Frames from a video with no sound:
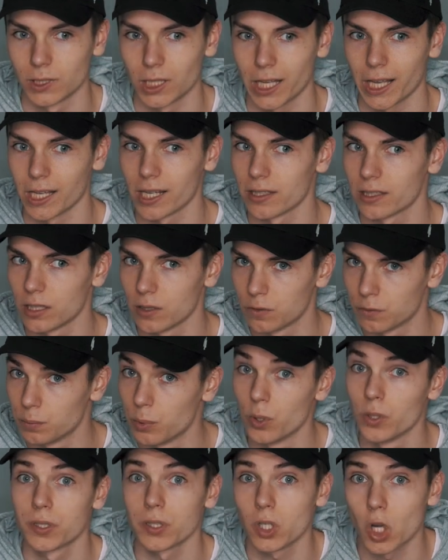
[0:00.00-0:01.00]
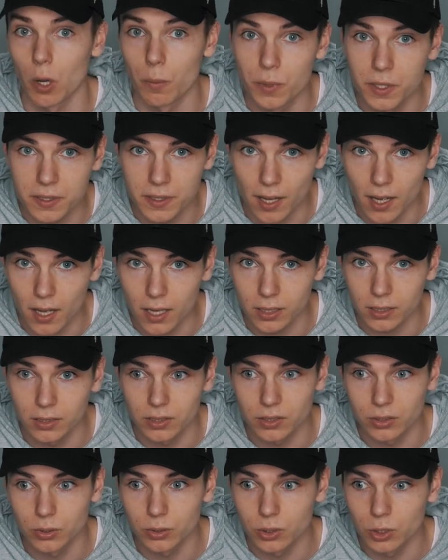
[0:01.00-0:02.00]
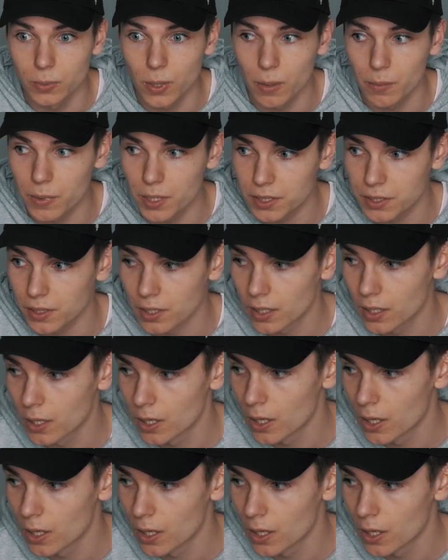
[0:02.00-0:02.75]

relativ böse Kommentare so über mich